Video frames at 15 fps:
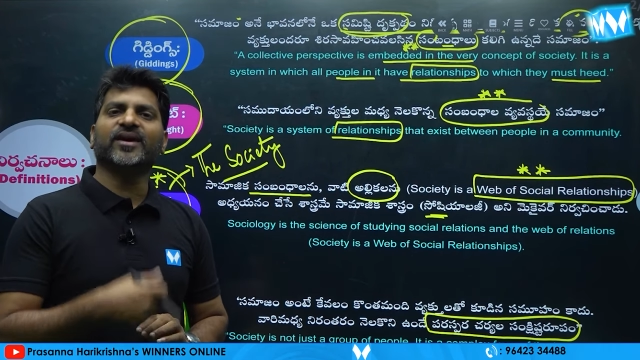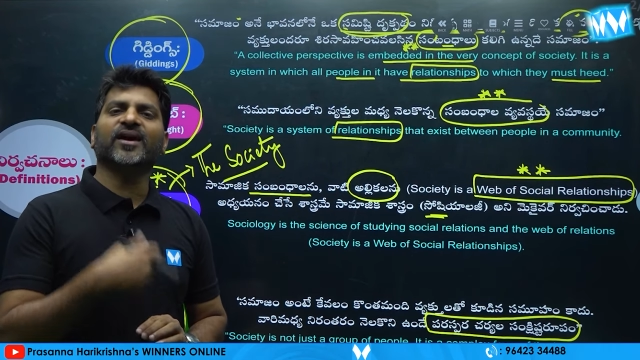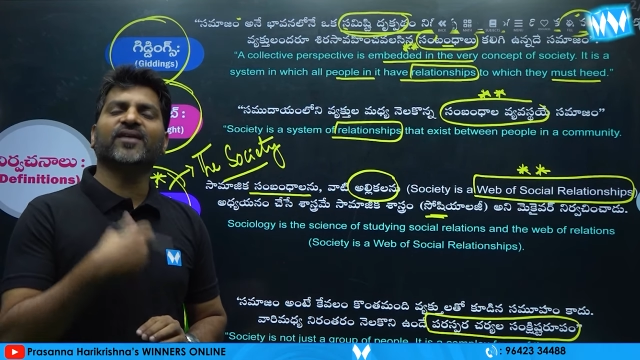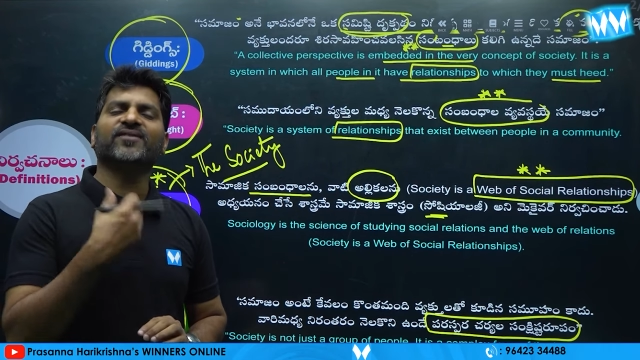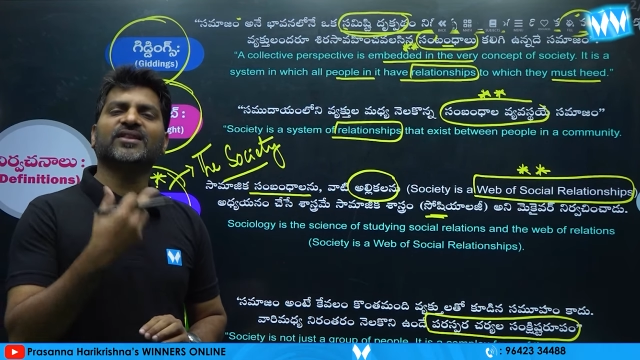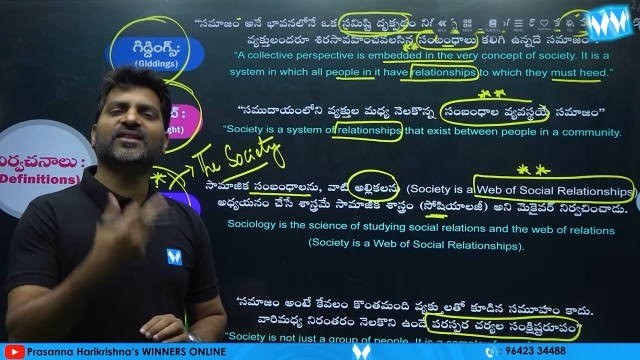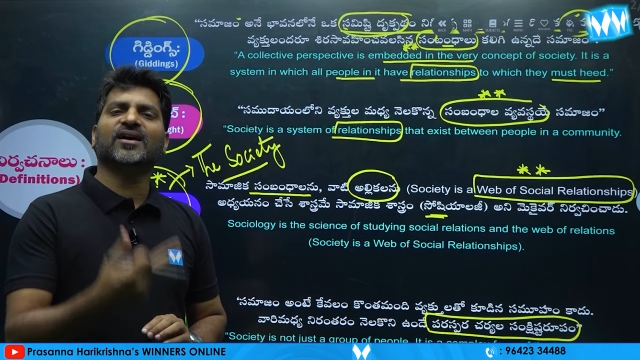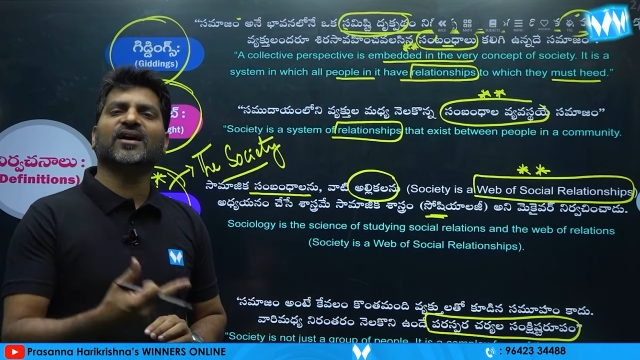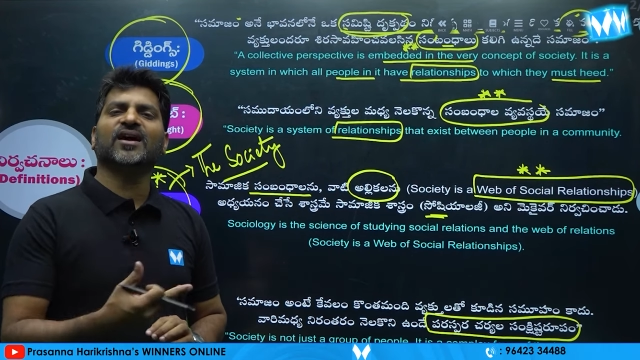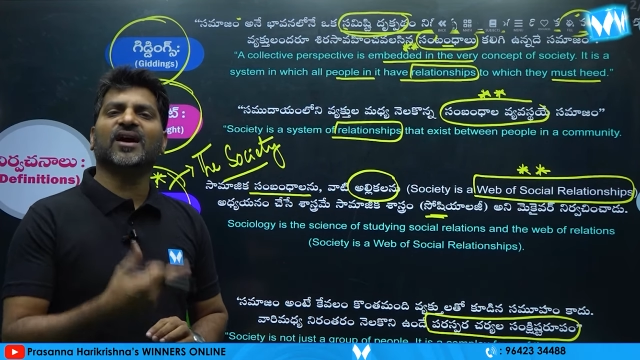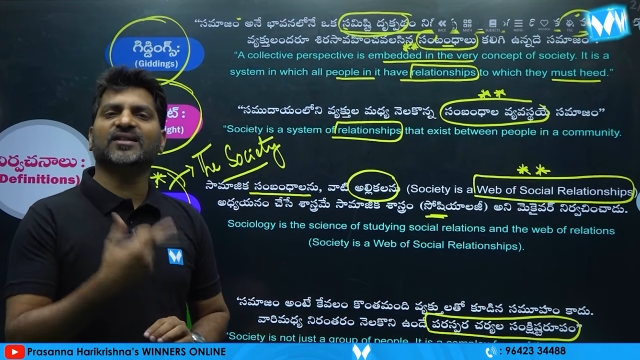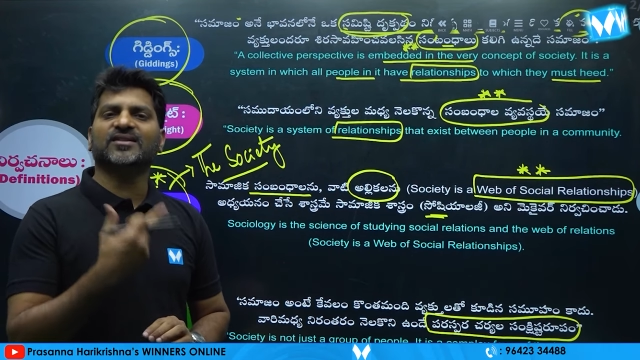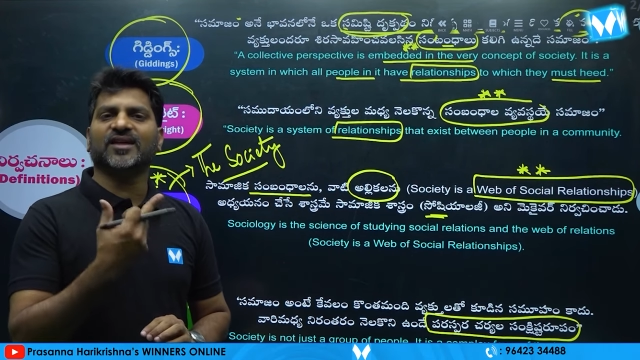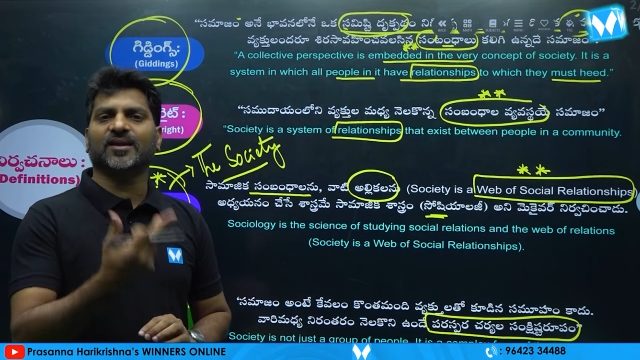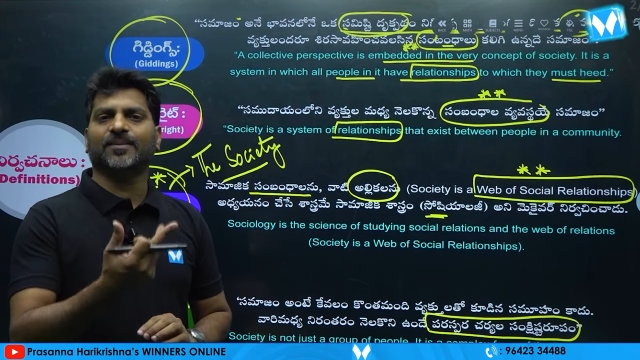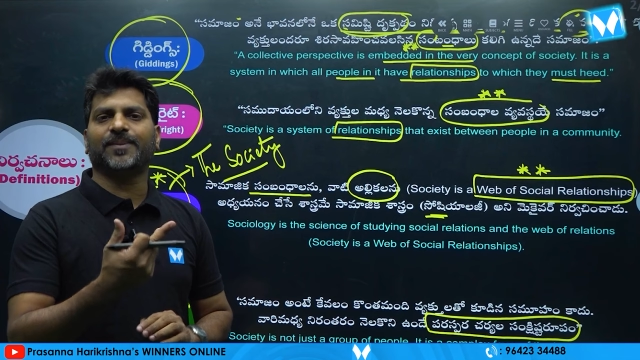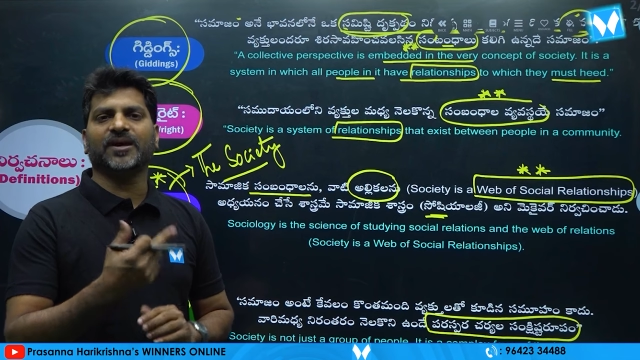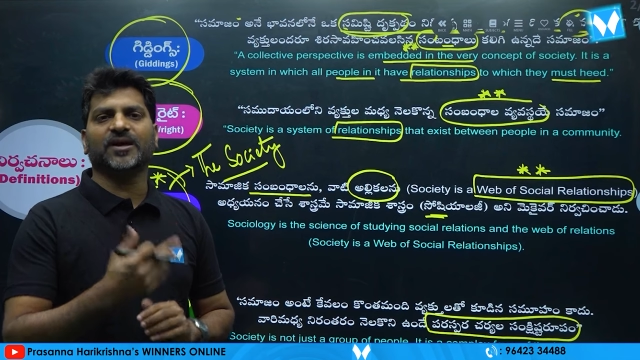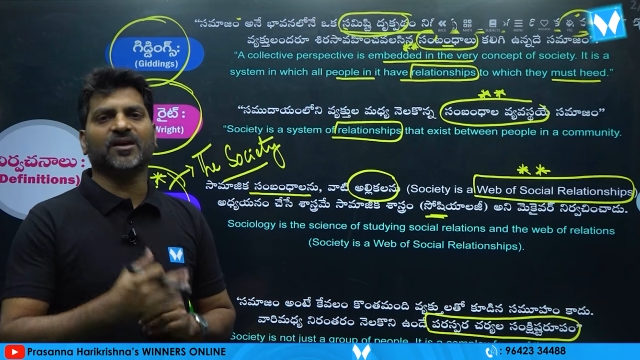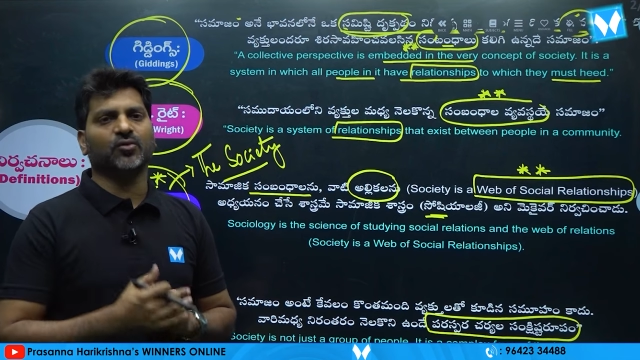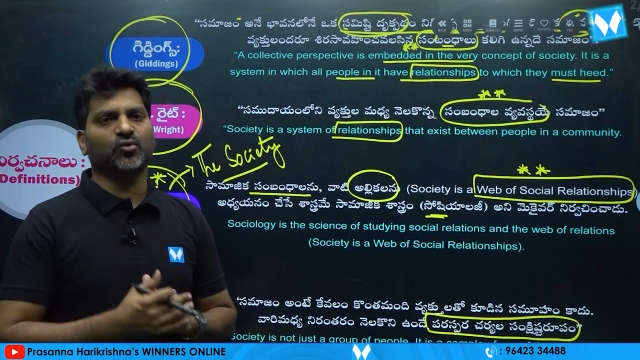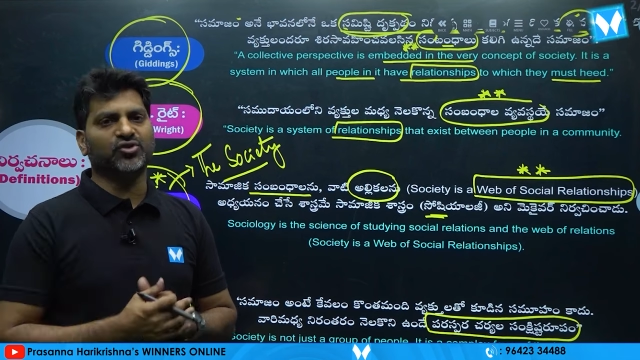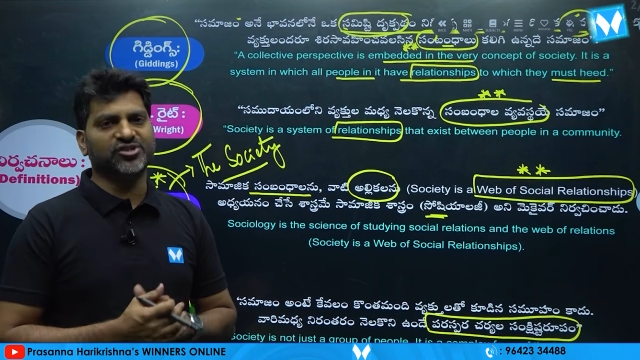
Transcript: ఏ విధంగా తెరపైకి